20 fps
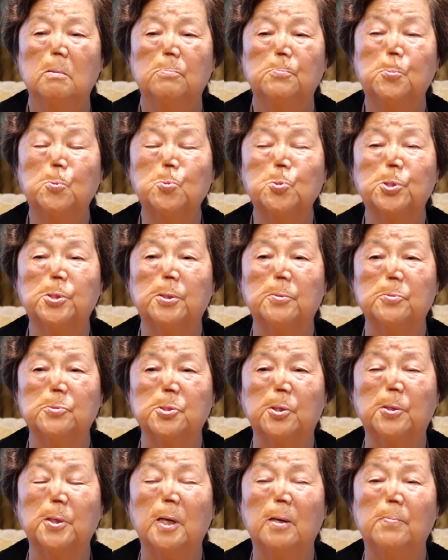북,
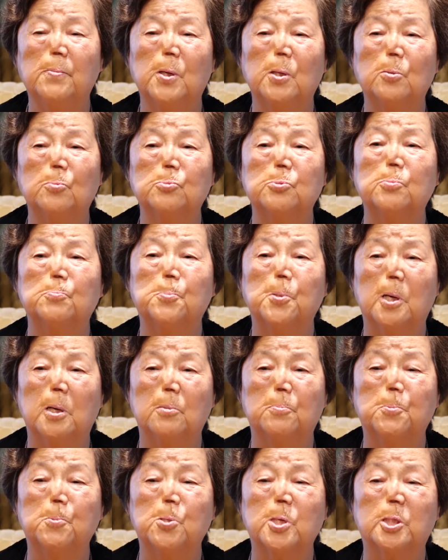그야말로
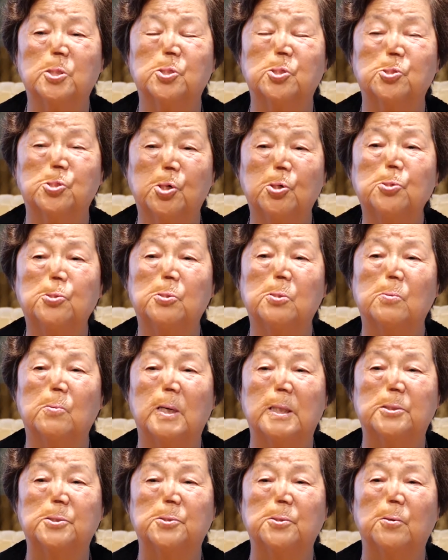북에서
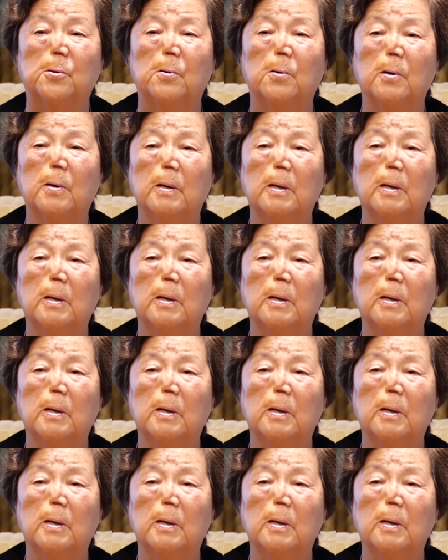쳐들어왔죠.